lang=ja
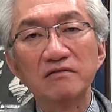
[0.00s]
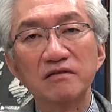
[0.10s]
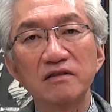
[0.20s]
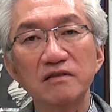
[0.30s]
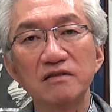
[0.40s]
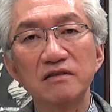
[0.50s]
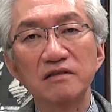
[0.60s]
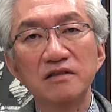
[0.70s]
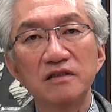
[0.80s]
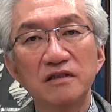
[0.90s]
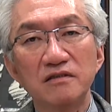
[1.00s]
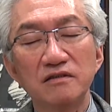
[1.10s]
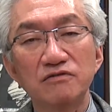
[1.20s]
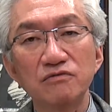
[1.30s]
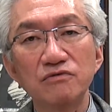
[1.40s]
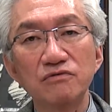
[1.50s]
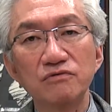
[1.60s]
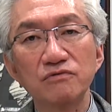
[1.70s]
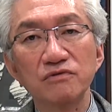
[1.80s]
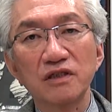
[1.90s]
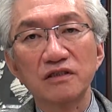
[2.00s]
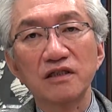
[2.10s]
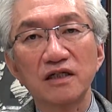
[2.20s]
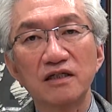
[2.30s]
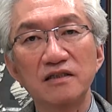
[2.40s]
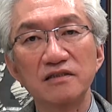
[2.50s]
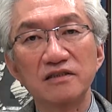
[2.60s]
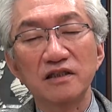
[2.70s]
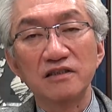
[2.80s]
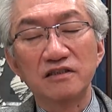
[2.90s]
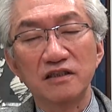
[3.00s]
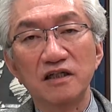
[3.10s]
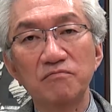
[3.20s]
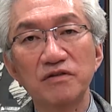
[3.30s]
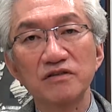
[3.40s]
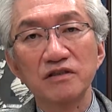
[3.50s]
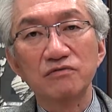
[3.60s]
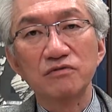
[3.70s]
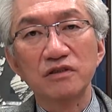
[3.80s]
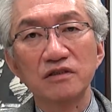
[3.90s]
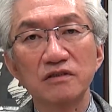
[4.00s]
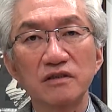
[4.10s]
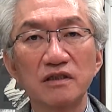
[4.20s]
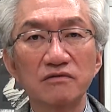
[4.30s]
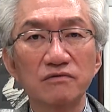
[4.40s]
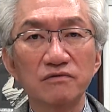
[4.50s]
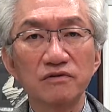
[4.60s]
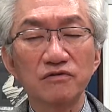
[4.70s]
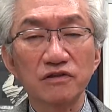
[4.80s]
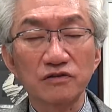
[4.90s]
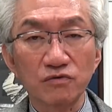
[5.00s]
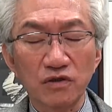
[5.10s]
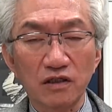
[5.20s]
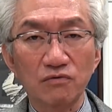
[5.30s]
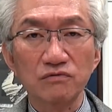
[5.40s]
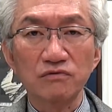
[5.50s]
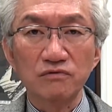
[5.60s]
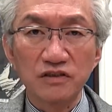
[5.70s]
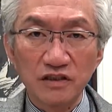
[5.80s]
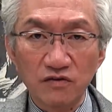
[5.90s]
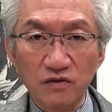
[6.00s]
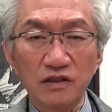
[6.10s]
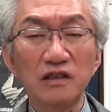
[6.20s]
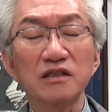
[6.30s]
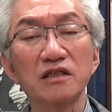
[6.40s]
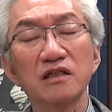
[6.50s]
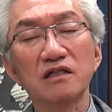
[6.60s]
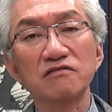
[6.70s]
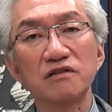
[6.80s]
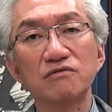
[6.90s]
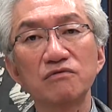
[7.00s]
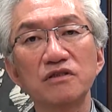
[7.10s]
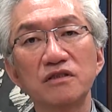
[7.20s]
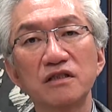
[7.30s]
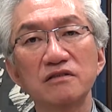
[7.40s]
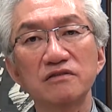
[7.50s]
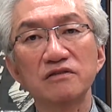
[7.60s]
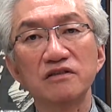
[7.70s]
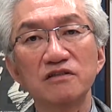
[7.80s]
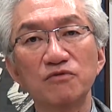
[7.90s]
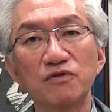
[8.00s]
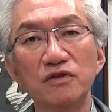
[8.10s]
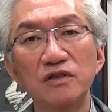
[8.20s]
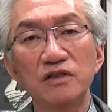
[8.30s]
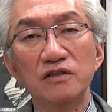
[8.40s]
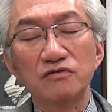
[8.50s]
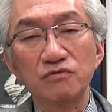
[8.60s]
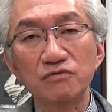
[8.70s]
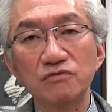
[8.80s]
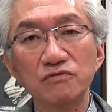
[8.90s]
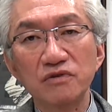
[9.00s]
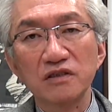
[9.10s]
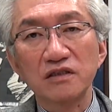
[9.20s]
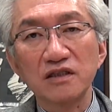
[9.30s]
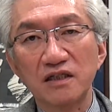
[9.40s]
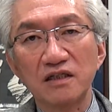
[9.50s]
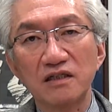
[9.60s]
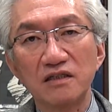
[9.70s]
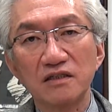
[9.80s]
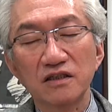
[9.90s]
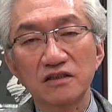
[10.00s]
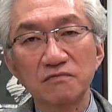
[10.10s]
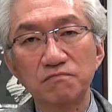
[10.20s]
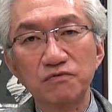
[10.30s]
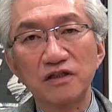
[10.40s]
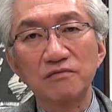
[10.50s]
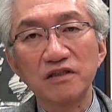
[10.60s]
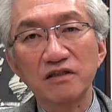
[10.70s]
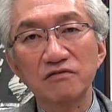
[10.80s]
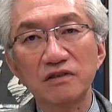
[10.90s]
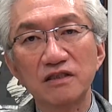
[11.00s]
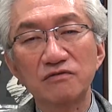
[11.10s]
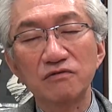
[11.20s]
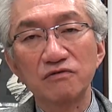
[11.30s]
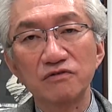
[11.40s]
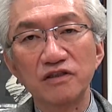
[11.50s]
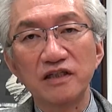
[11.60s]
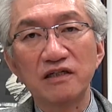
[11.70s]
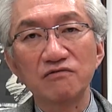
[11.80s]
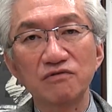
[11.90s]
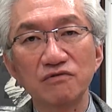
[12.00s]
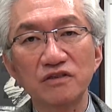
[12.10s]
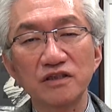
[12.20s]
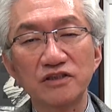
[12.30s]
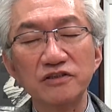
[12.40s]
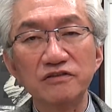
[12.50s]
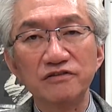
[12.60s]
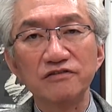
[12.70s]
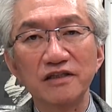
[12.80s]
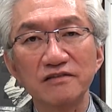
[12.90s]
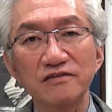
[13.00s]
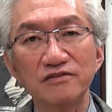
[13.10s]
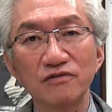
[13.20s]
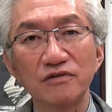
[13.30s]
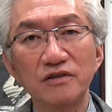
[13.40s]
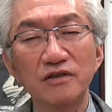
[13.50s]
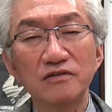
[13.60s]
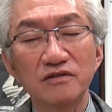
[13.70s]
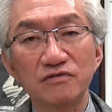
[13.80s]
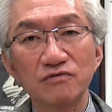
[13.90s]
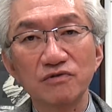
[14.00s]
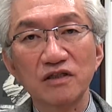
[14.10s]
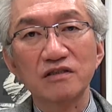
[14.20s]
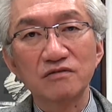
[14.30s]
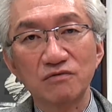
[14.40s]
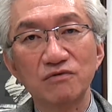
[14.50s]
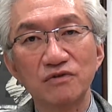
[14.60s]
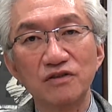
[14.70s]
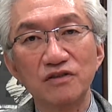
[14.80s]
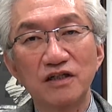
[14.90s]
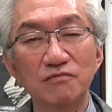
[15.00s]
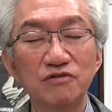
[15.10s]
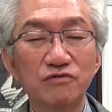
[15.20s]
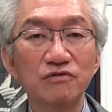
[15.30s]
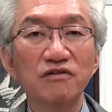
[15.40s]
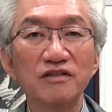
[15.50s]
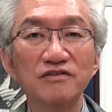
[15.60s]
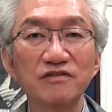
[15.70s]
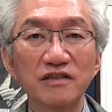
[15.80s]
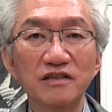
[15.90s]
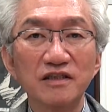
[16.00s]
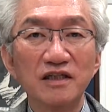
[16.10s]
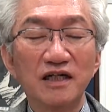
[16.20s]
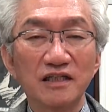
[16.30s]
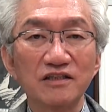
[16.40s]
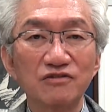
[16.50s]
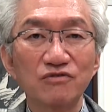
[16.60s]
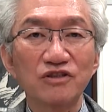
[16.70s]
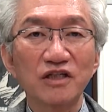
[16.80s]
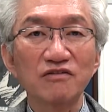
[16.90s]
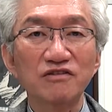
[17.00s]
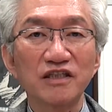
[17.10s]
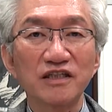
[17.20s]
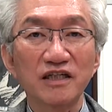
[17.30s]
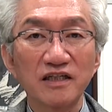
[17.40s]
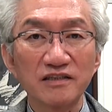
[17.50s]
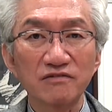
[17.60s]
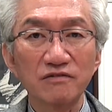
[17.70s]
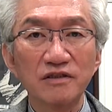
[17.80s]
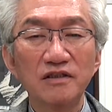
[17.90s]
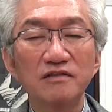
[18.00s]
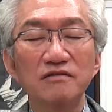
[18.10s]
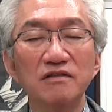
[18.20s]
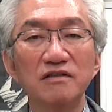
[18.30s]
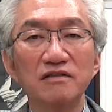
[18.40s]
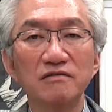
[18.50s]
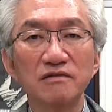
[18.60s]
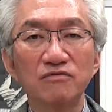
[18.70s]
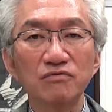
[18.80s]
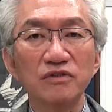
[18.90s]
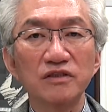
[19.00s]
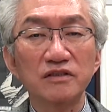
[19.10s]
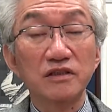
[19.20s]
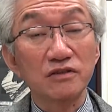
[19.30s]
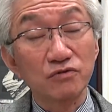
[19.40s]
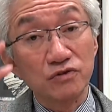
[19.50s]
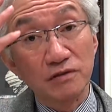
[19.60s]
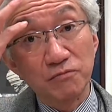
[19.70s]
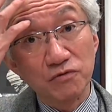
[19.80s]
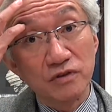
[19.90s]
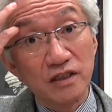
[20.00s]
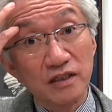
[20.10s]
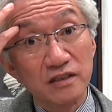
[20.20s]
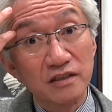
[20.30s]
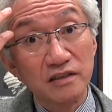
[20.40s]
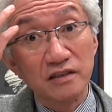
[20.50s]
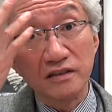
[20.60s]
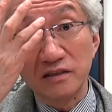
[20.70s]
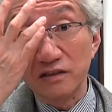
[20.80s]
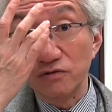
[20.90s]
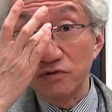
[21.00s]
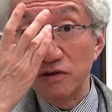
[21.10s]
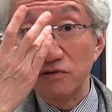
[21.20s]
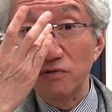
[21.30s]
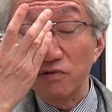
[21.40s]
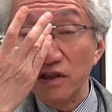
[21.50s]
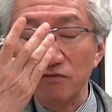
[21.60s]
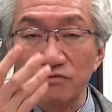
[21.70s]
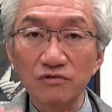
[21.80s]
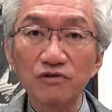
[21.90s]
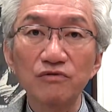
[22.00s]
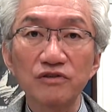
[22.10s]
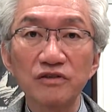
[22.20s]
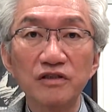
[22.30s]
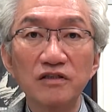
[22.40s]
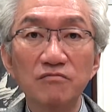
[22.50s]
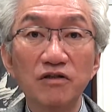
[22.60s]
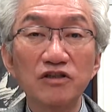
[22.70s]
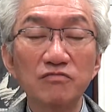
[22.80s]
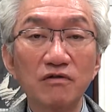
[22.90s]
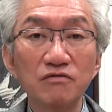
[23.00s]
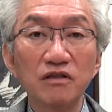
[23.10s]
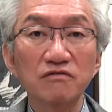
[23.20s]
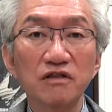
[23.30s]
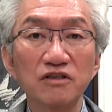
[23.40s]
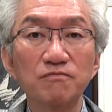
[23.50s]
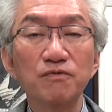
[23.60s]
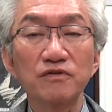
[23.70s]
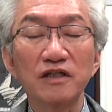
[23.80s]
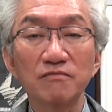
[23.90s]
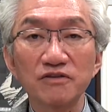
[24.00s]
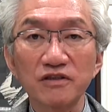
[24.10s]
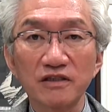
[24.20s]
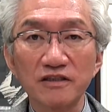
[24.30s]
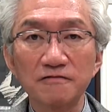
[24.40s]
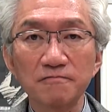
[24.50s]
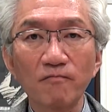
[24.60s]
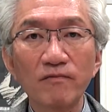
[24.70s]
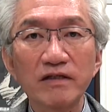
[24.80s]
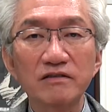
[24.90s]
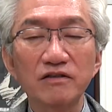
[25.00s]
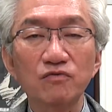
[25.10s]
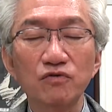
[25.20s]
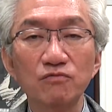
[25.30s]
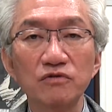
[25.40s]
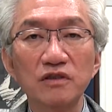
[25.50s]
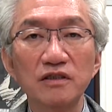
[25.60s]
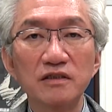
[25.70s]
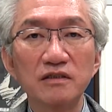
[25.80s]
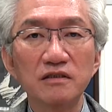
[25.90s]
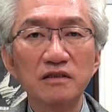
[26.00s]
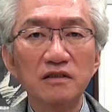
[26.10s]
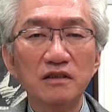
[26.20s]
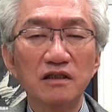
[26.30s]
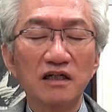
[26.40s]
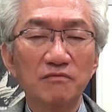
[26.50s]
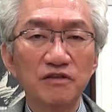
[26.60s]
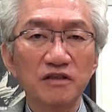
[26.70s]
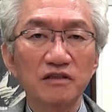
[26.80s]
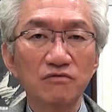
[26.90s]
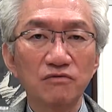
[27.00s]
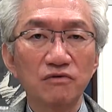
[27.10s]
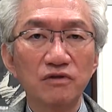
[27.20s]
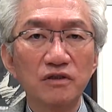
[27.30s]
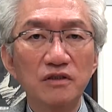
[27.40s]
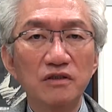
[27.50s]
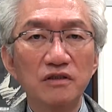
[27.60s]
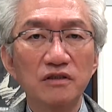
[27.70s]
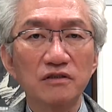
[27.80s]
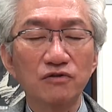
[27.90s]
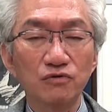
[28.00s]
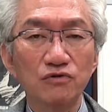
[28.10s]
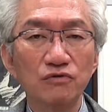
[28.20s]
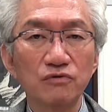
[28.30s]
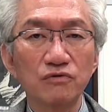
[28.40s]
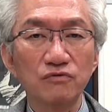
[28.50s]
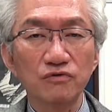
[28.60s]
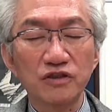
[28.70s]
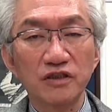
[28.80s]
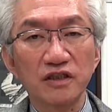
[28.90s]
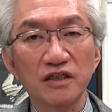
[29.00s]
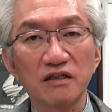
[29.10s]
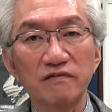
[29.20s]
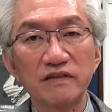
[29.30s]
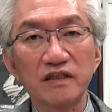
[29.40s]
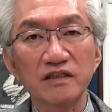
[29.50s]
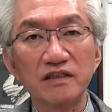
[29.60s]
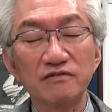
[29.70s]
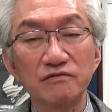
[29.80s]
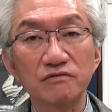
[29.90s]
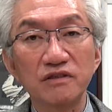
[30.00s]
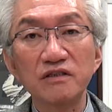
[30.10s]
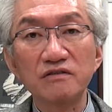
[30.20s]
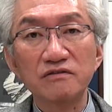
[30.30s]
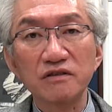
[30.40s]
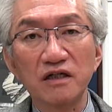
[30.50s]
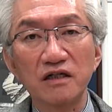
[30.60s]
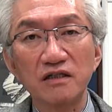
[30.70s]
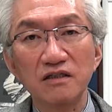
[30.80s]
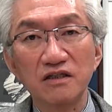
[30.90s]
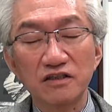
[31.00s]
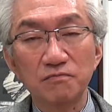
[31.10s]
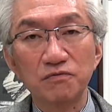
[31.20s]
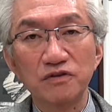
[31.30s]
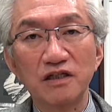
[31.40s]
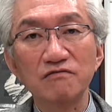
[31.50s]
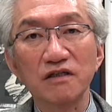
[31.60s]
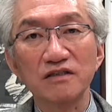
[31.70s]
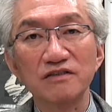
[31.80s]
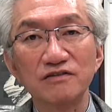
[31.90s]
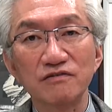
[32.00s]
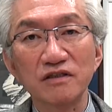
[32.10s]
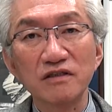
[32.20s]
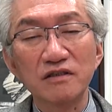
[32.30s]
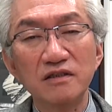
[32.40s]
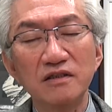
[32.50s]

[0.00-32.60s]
ででそういう方に対して反発が当然あのいろんなとこから国の内外からのは当然なんですけれどもそういう方が片っぽでアメリカの大統領であるということは真実なんですよ。でその方と安倍総理はですね話をしなくちゃならないと。で特に北朝鮮問題えー、北朝鮮の核の脅威、まあ、一番受けるのは日本でありますからねでこの問題で、えー、アメリカとの、えー、協調をしていかなければならないという現実が片っぽであるわけですよね。